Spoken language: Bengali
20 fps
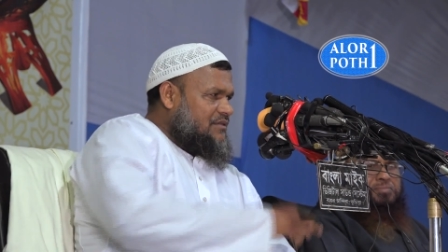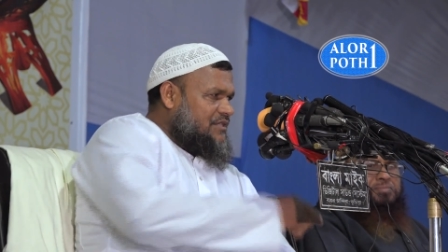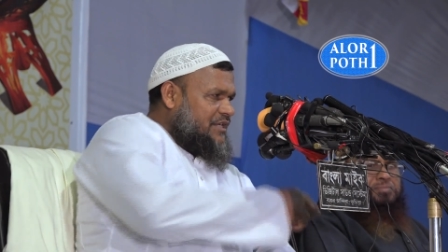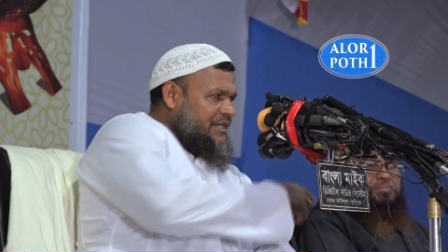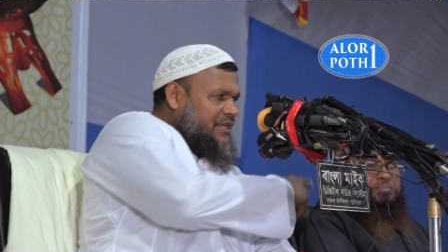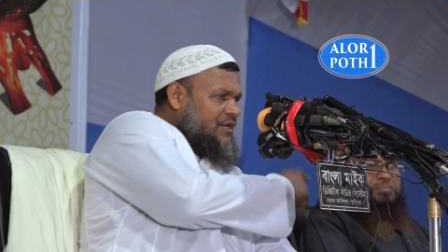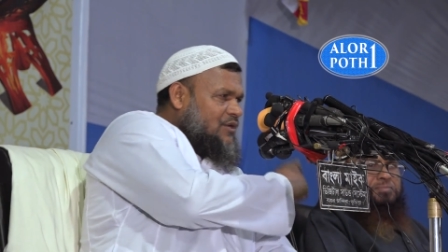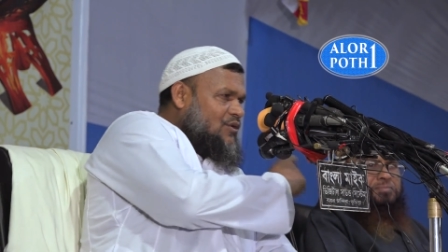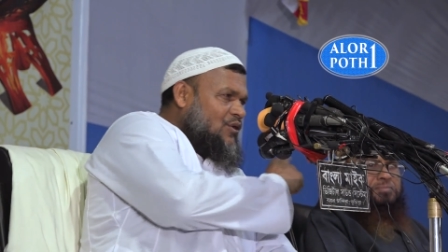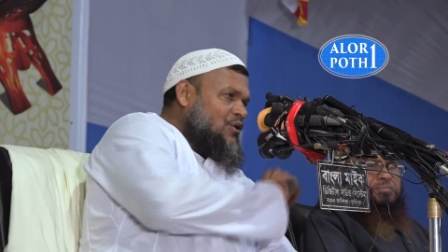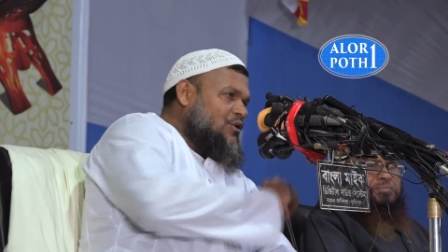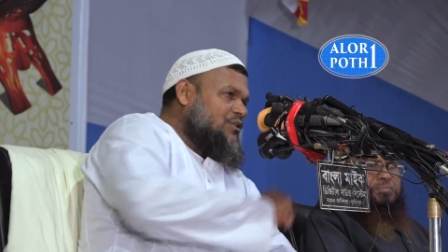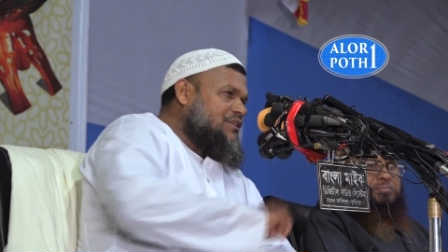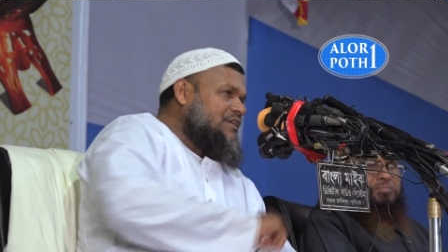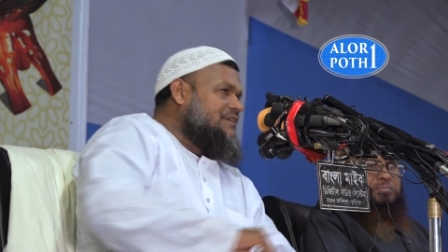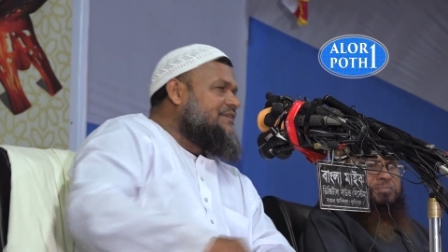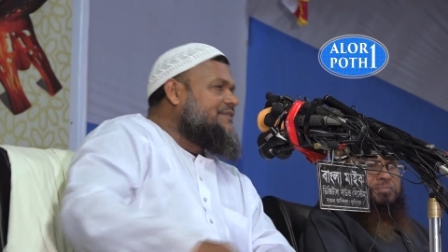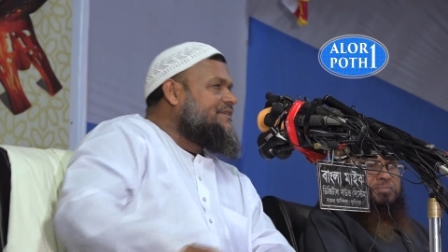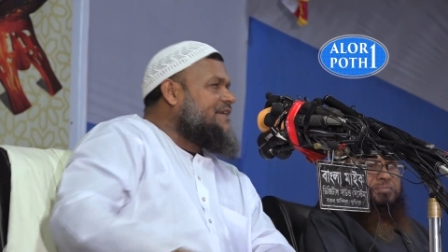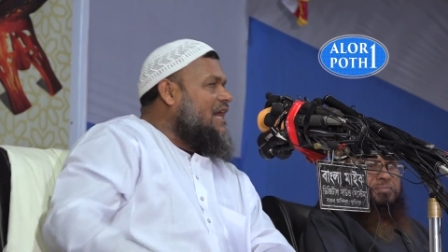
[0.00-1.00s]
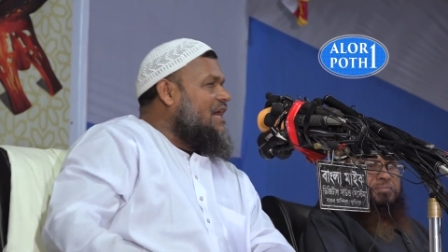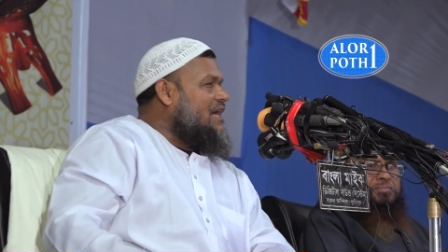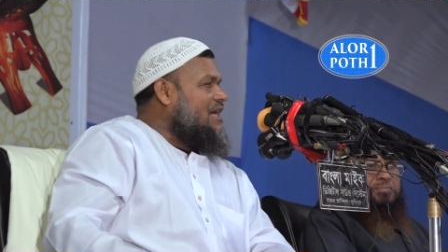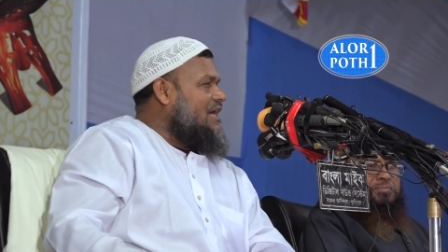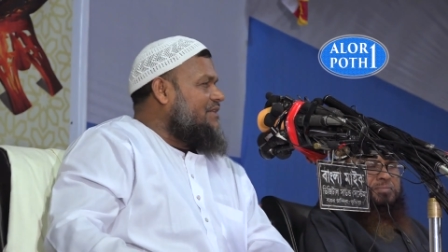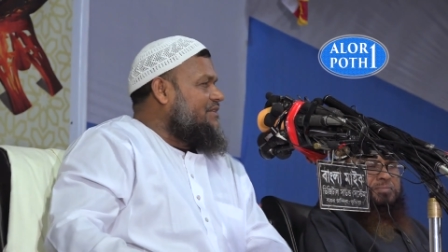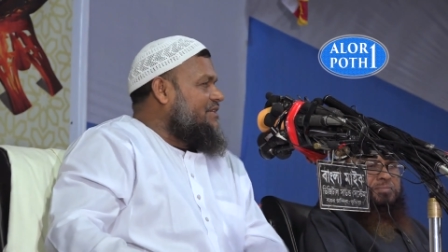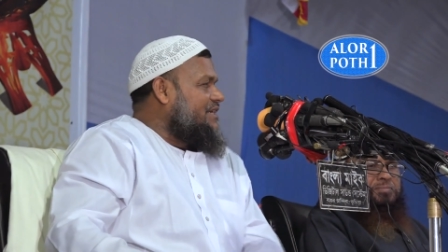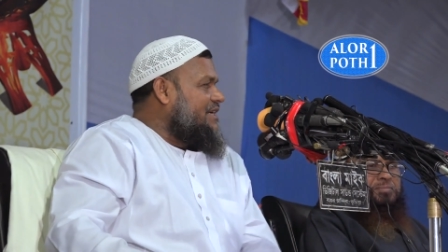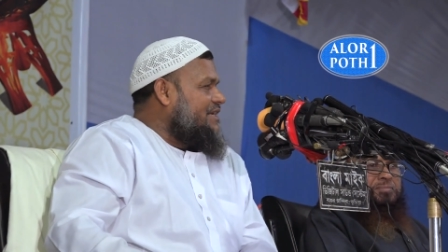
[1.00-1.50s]
তিনি কোনোদিন
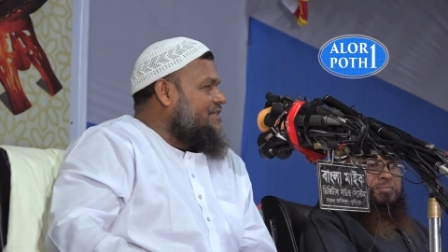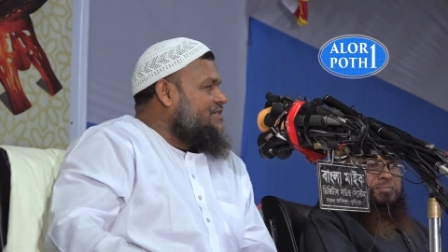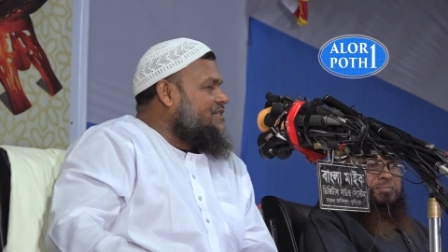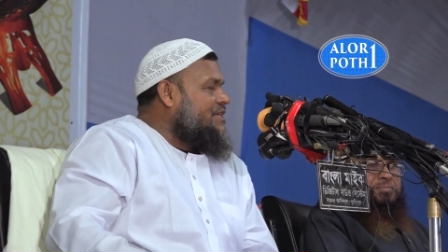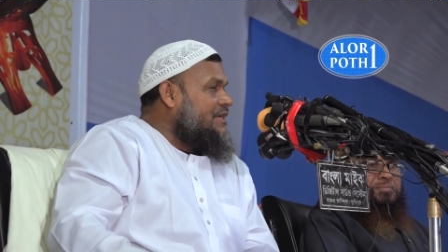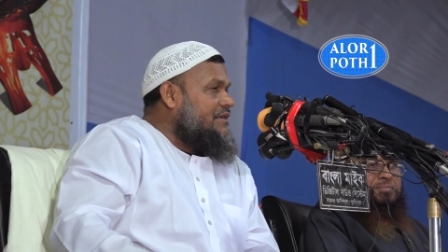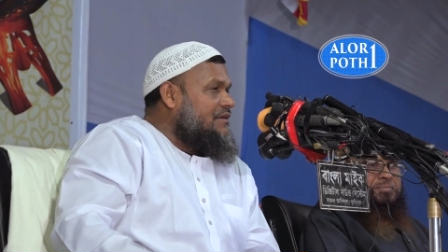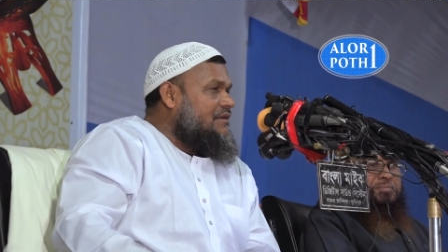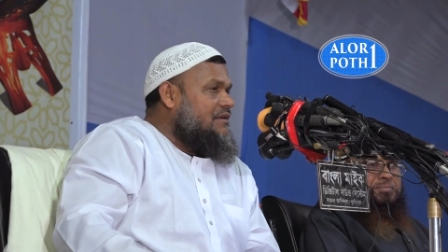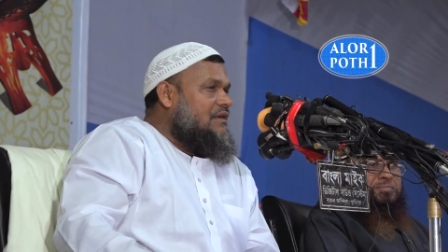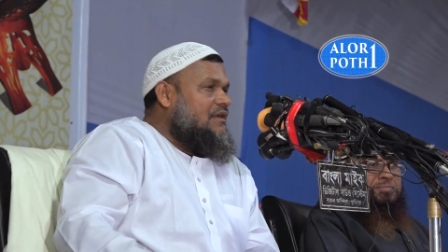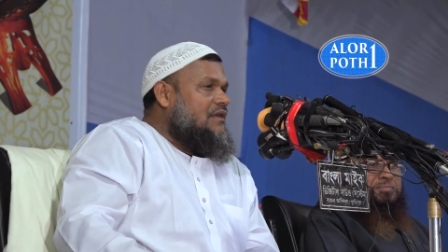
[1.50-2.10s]
টাকা দিয়েছেন